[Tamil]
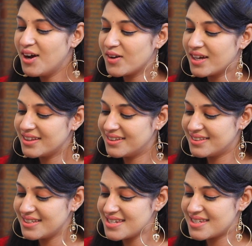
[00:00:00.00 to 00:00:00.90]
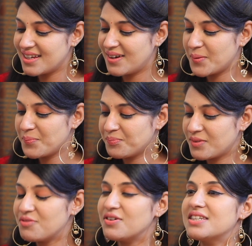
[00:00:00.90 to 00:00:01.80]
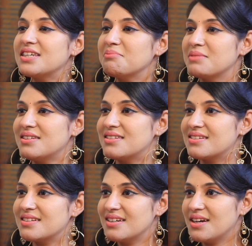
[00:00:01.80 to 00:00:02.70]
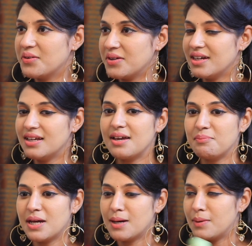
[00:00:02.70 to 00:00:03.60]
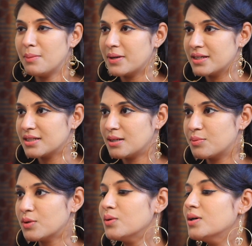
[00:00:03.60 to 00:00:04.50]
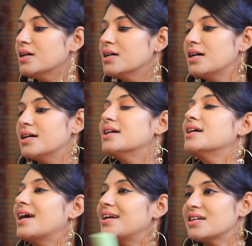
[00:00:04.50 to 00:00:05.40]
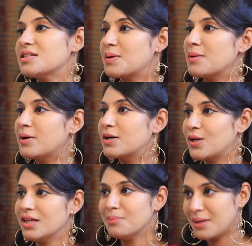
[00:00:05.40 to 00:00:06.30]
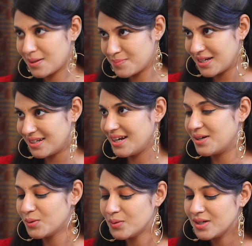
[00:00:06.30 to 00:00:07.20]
ஓகே திஸ் இஸ் ஃபிக்ஸிங் மிஸ்ட் ஓகே லைக் மேக்கப்லாம் பண்ணதுக்கு அப்புறம் லைட்டாக ஸ்ப்ரே பண்ணிட்டோன்னா அந்த மேக்கப் செட் ஆகிடும்